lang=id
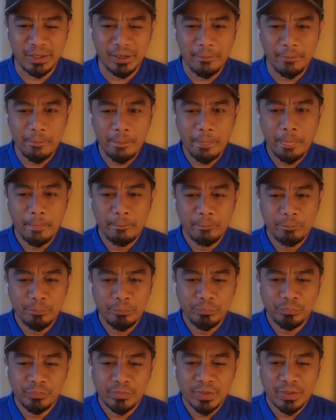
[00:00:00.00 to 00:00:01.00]
ya.
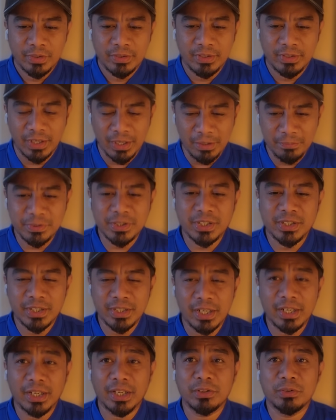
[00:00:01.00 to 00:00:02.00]
Dalam
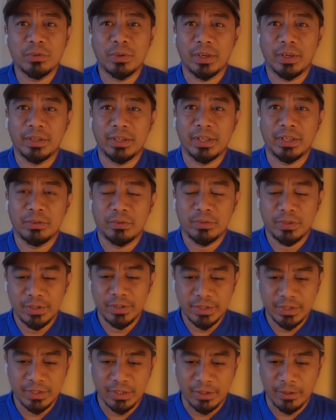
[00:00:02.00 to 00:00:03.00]
sejarah juga ini
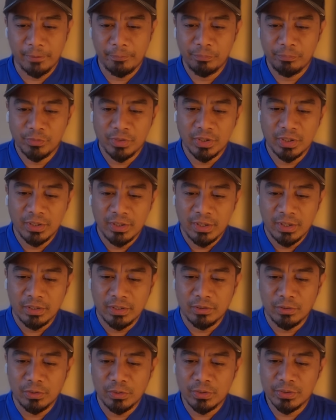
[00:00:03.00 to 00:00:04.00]
Indonesia
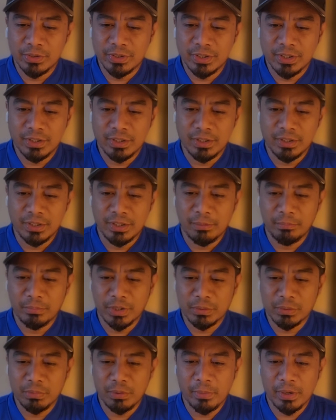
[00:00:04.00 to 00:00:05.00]
lolos ke 16
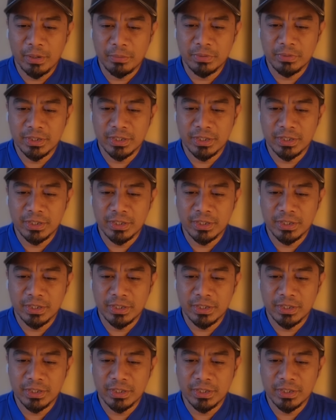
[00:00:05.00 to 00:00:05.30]
babak